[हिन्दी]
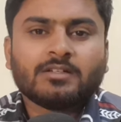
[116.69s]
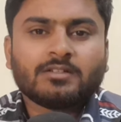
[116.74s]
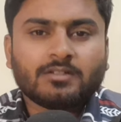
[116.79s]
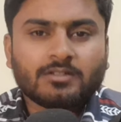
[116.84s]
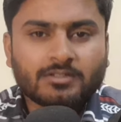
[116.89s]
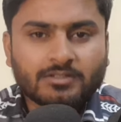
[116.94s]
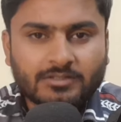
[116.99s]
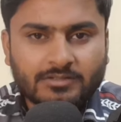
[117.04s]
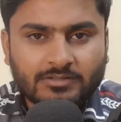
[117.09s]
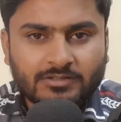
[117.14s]

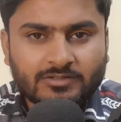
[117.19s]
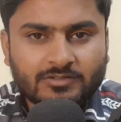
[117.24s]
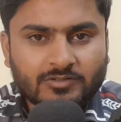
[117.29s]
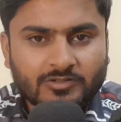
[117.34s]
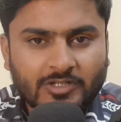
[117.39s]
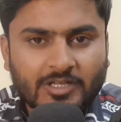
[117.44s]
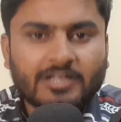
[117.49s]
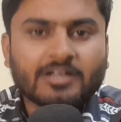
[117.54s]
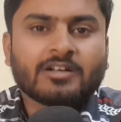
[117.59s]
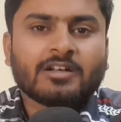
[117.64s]

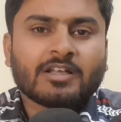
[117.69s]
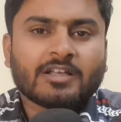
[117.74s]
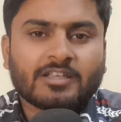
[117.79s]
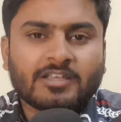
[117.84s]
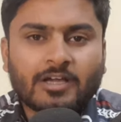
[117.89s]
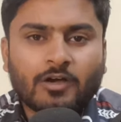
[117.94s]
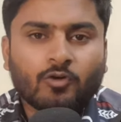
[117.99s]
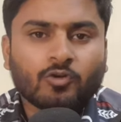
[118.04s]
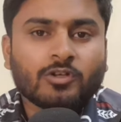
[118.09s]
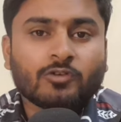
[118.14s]
शेयर ना
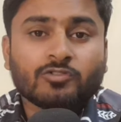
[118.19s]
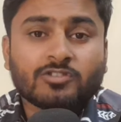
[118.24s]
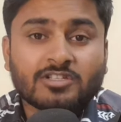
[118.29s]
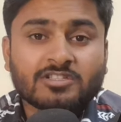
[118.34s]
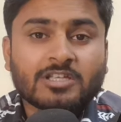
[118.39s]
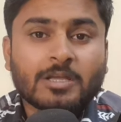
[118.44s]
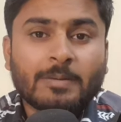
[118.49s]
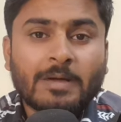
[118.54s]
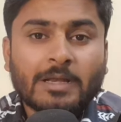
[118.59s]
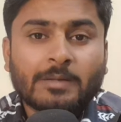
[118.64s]
किया हो या
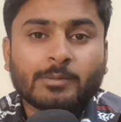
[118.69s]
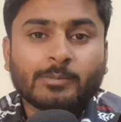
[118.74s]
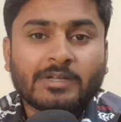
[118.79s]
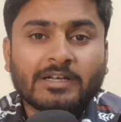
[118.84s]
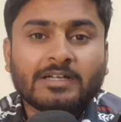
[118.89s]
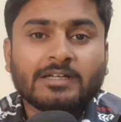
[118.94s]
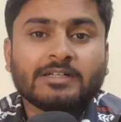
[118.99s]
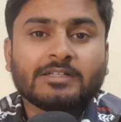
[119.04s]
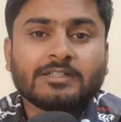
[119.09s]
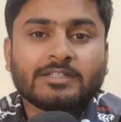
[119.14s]
जिसके बारे में
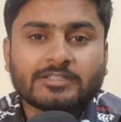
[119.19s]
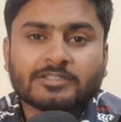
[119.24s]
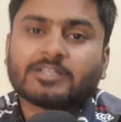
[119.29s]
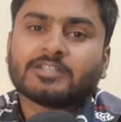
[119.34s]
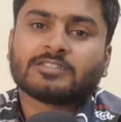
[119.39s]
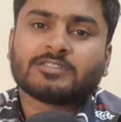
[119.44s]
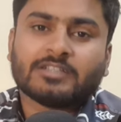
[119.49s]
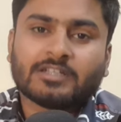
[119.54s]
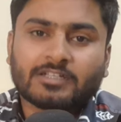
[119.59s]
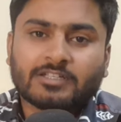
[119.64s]
मैंने
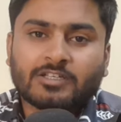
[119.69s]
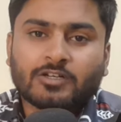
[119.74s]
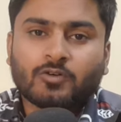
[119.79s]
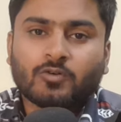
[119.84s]
डिस्कस ना किया